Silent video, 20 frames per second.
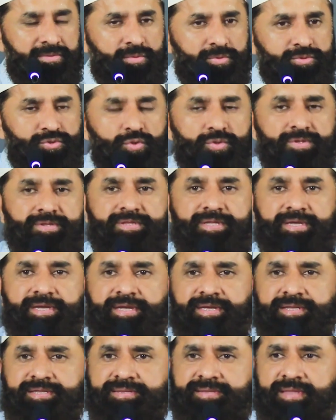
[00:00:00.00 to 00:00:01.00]
तो जो
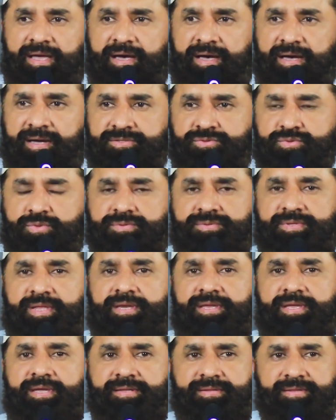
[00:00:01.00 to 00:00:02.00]
दीन था जो
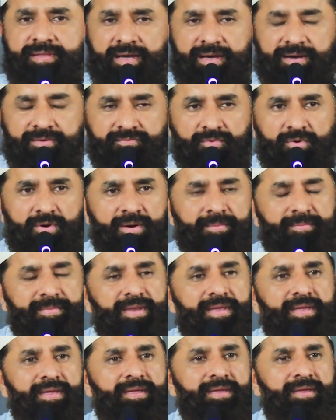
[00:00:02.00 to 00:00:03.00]
तरीक था वो
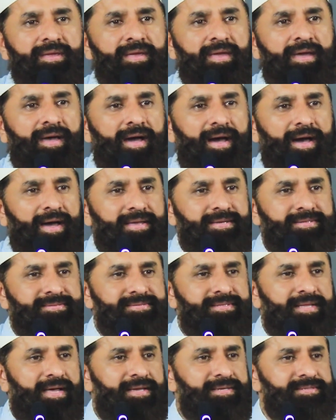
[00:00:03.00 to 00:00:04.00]
हमने
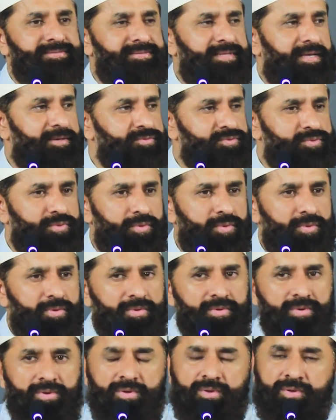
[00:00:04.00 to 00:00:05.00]
आहिस्ता आहिस्ता
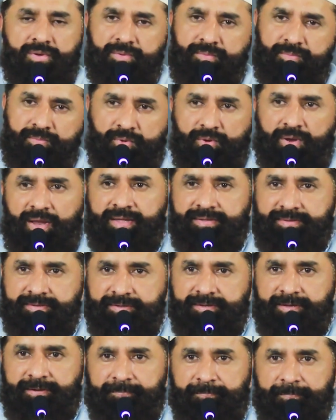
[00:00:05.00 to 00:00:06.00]
उसको भुला
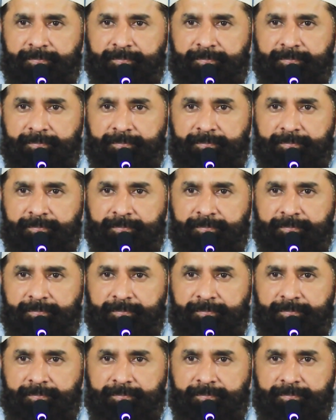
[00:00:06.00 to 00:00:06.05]
दिया